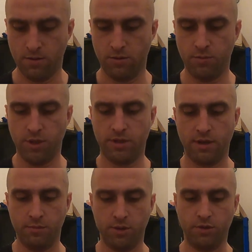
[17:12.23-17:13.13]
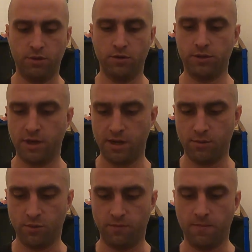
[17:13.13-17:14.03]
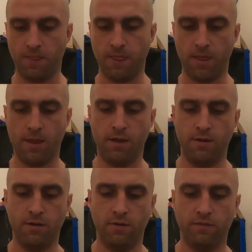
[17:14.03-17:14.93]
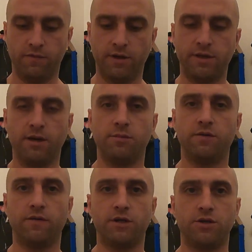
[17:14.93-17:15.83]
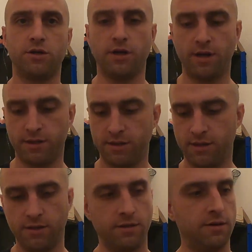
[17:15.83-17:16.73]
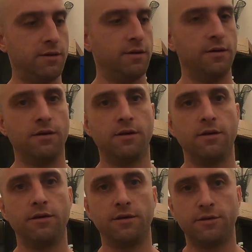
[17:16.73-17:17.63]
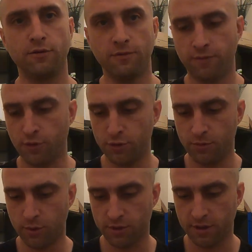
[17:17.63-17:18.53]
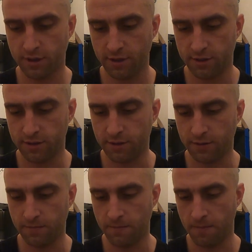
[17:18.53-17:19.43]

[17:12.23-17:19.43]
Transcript: Oplatamy i to samo. Wracamy dwa, trzy razy i znów wchodzimy od zachrystii.